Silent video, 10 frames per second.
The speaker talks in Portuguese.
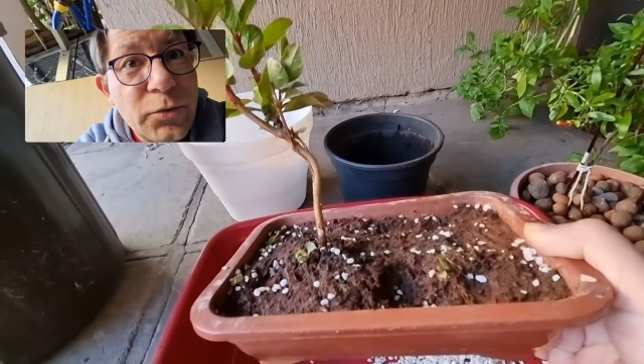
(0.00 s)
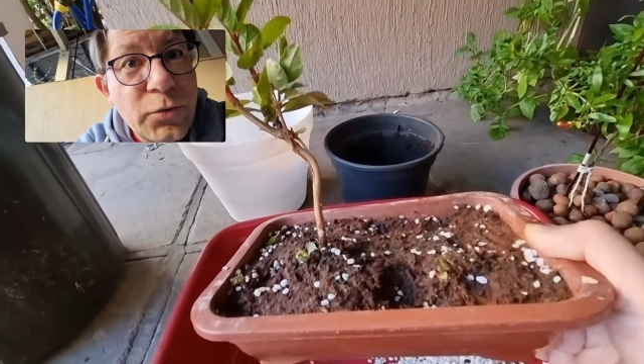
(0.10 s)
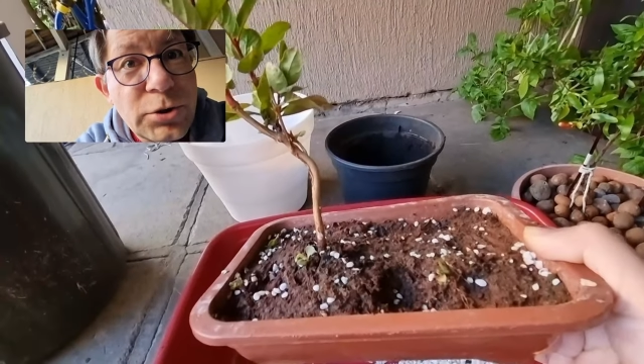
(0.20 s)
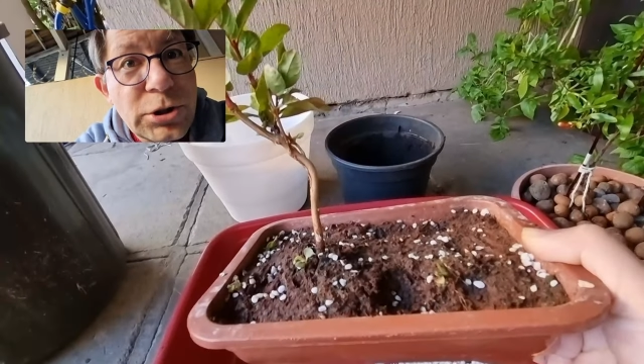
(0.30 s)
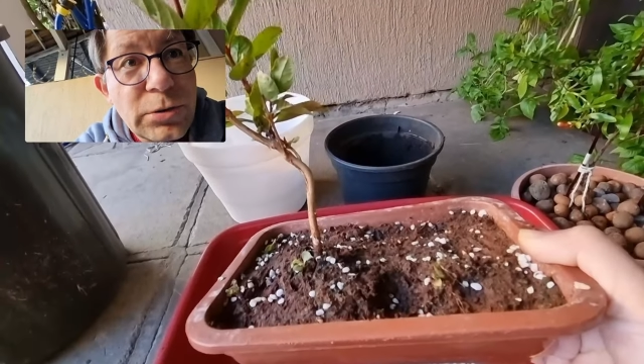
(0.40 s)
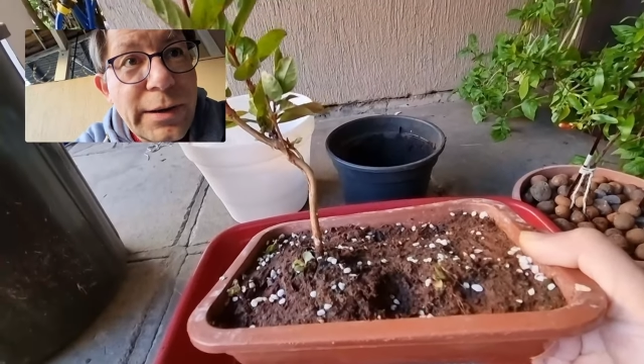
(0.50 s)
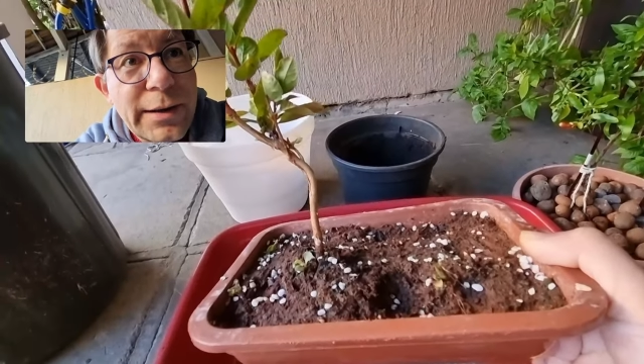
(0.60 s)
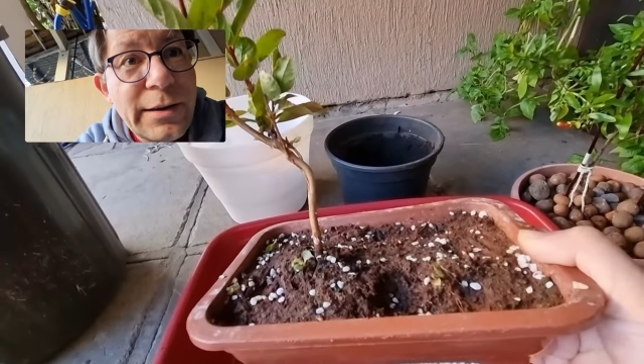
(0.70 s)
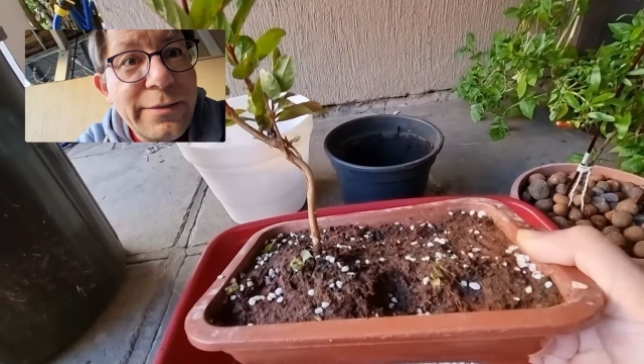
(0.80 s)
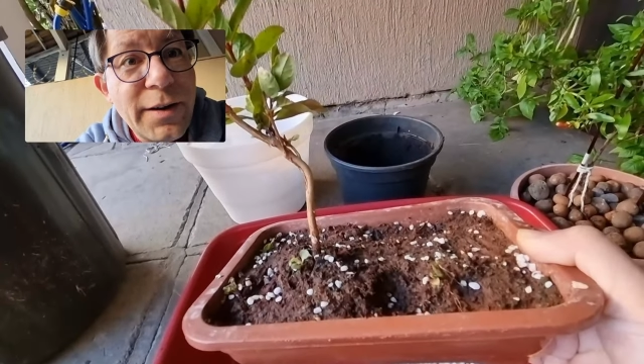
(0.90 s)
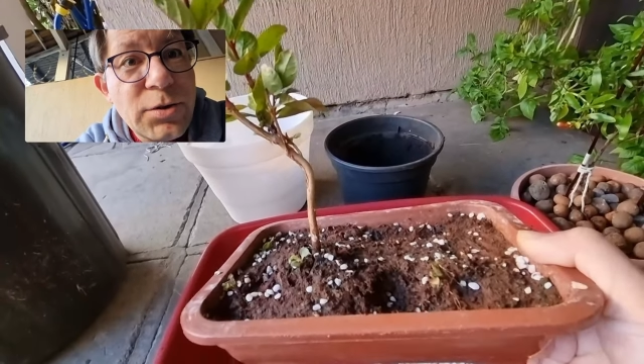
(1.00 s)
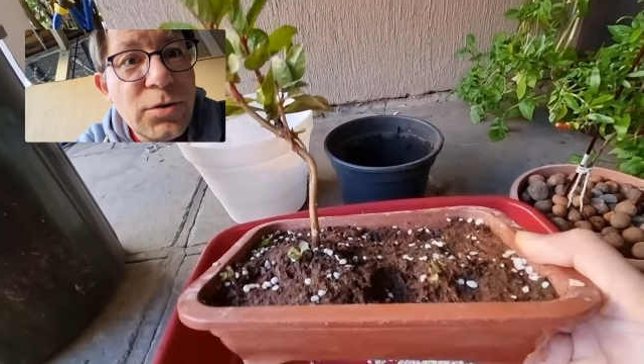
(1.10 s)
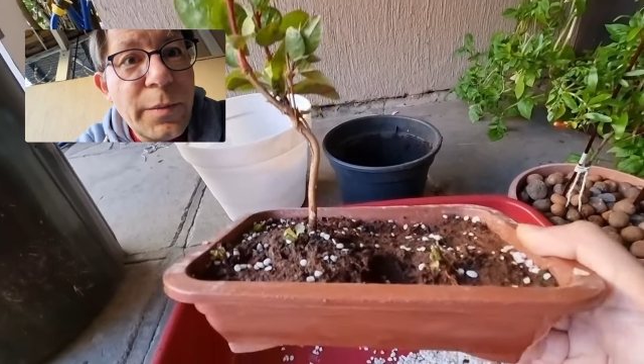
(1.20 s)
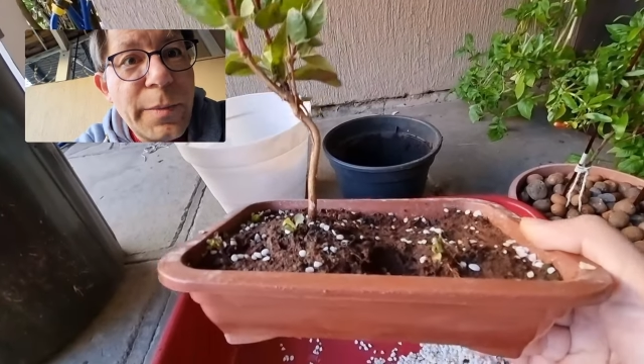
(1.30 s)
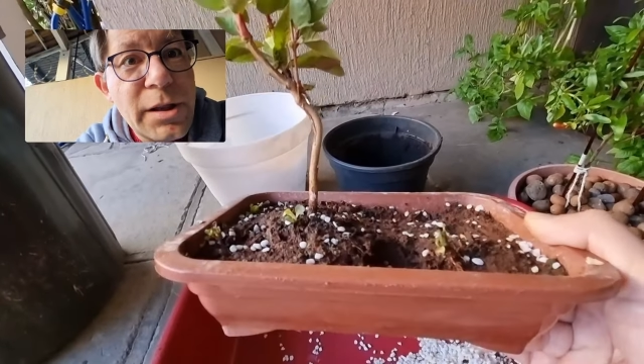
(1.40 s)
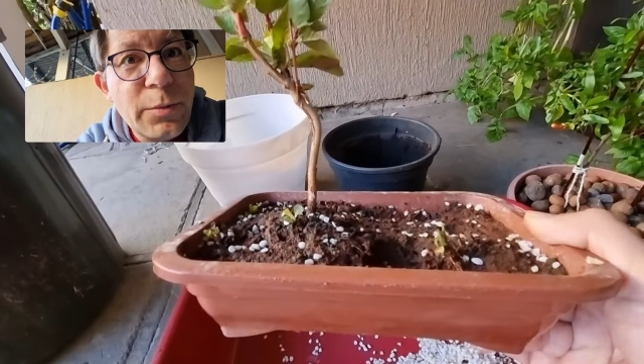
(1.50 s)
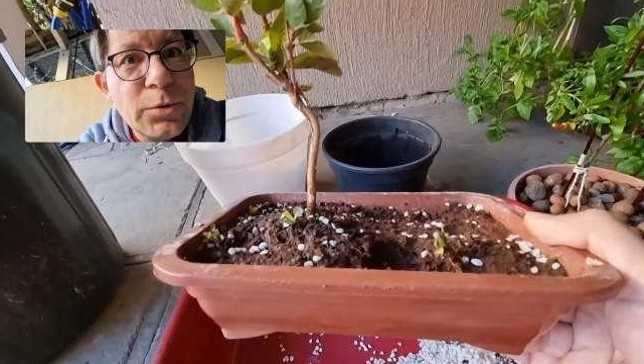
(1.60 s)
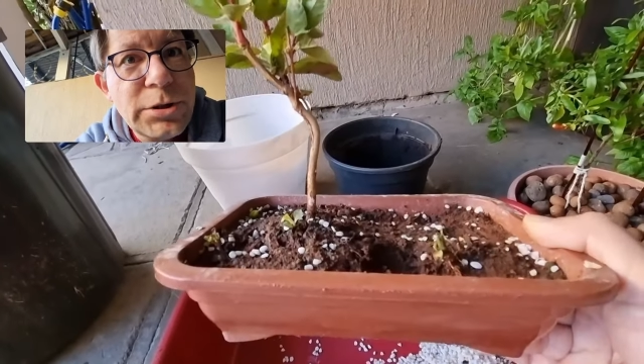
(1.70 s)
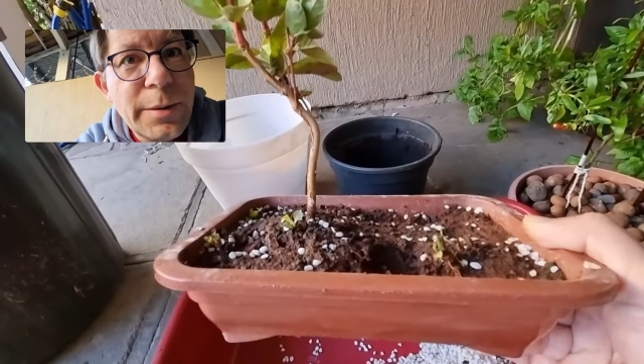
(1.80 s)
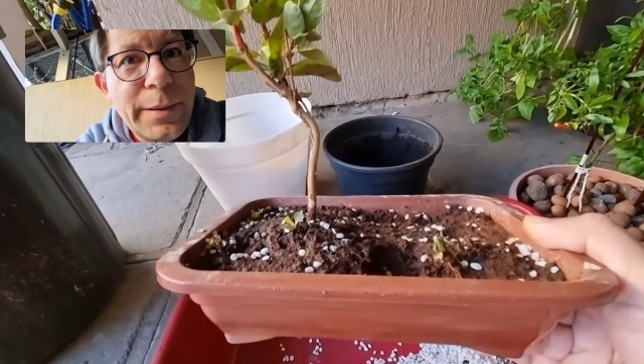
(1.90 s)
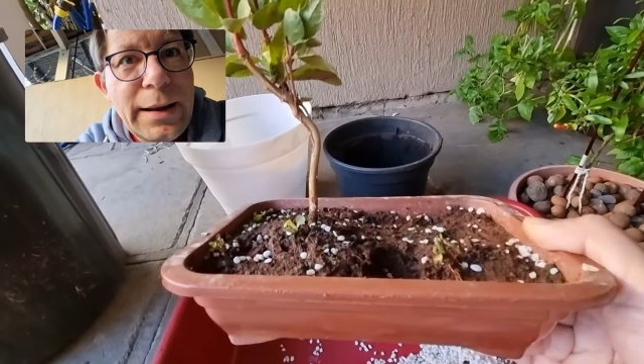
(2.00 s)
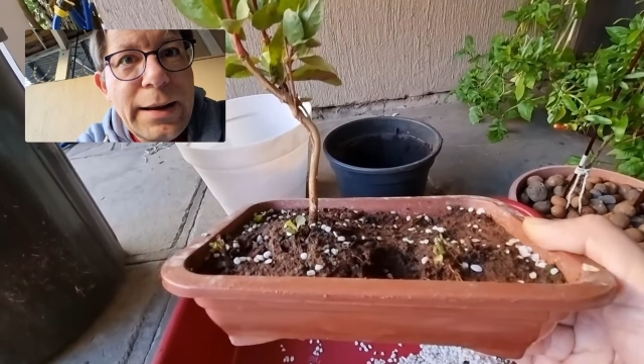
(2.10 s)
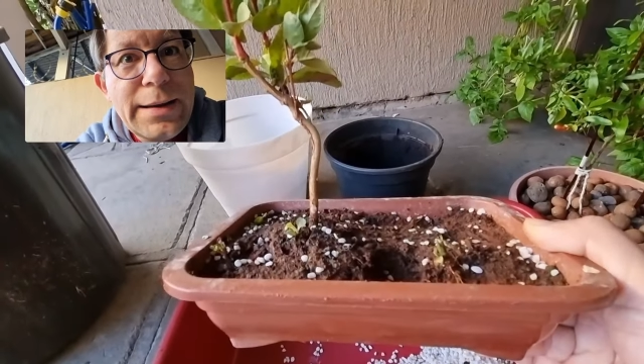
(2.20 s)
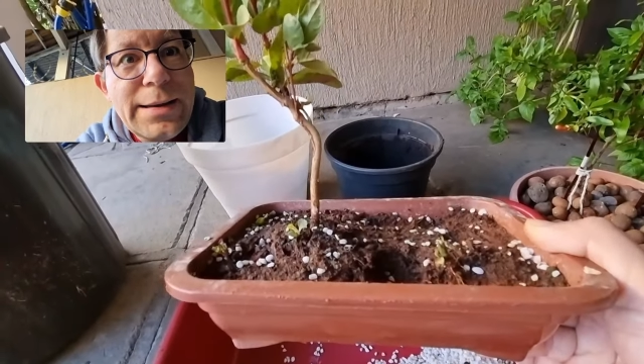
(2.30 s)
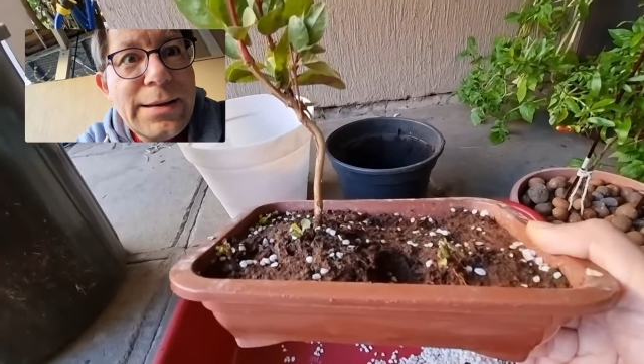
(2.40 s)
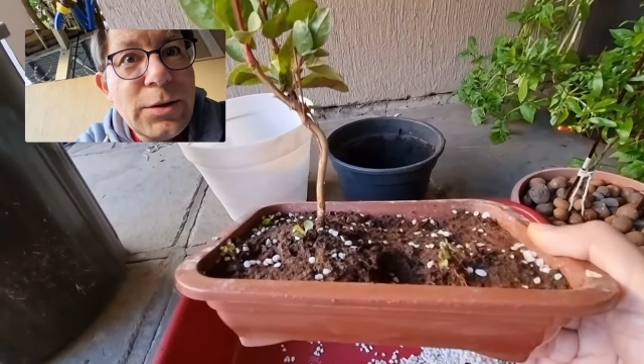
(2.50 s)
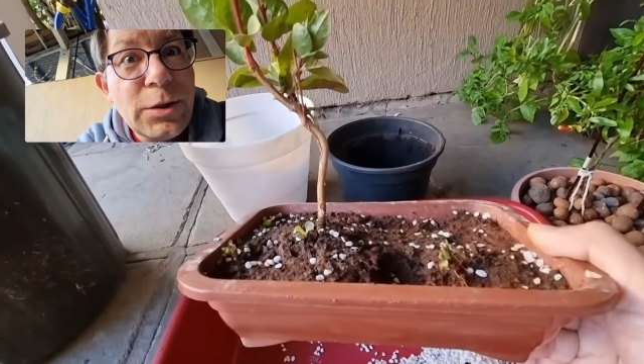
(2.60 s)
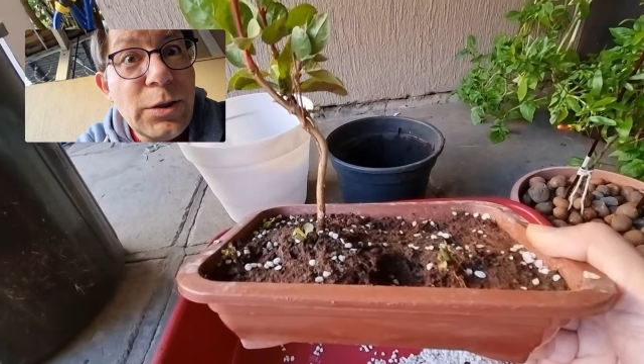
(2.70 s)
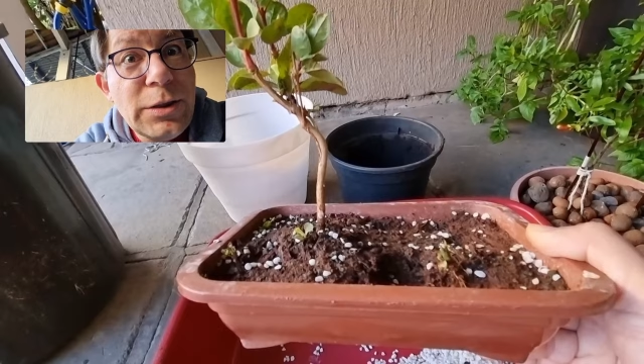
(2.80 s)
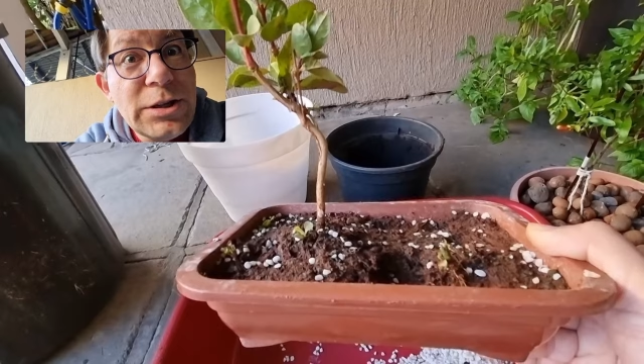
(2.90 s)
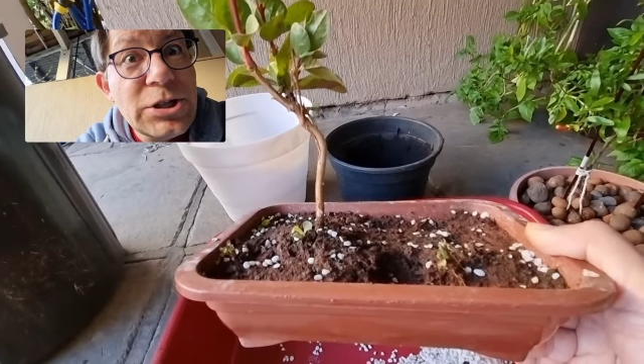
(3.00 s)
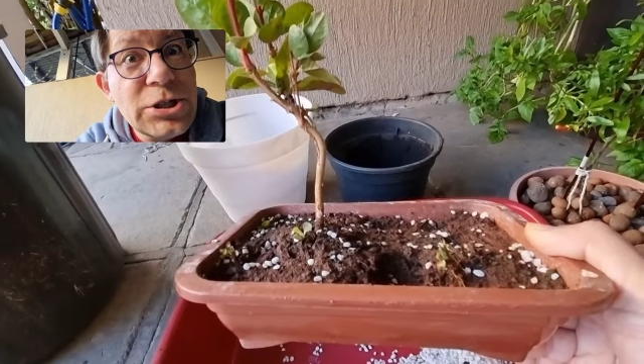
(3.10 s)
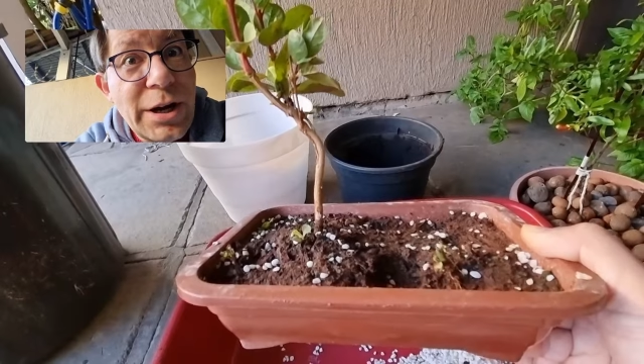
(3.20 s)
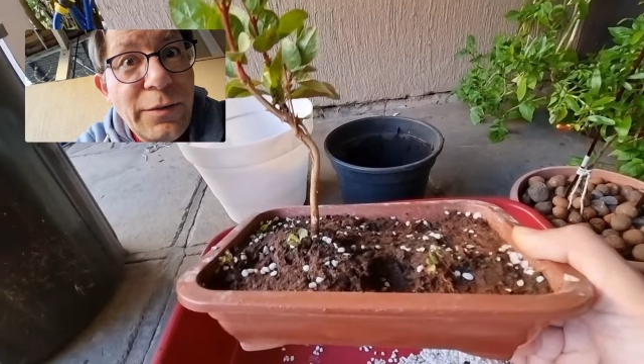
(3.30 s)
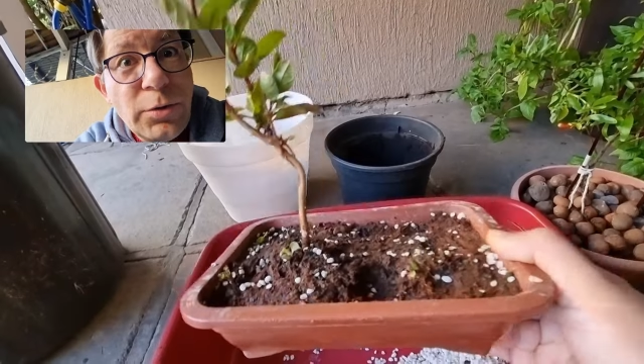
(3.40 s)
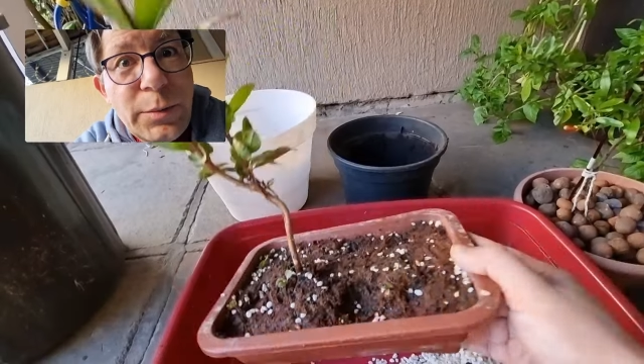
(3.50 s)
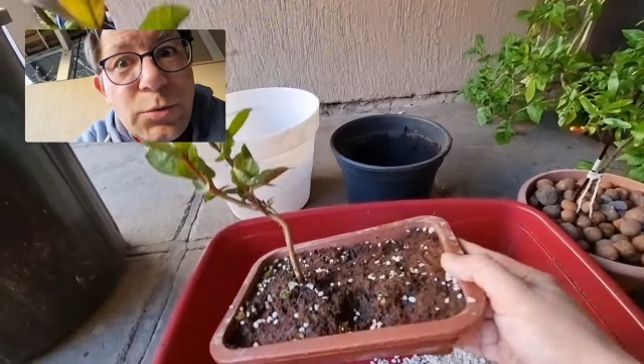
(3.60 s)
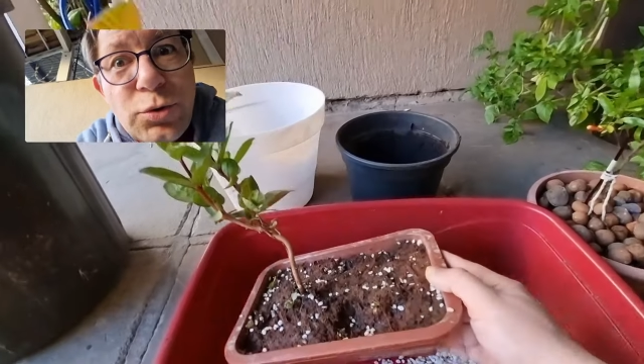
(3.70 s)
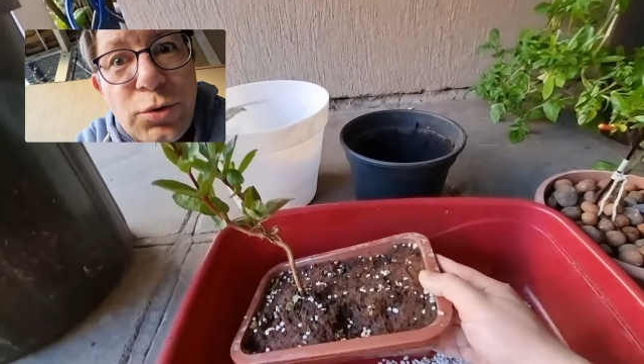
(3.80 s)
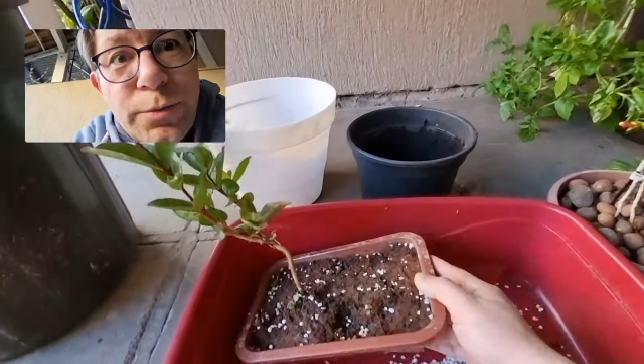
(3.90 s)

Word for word: fundinho daquele vaso e vai passar a mudinha para lá. E já voltamos.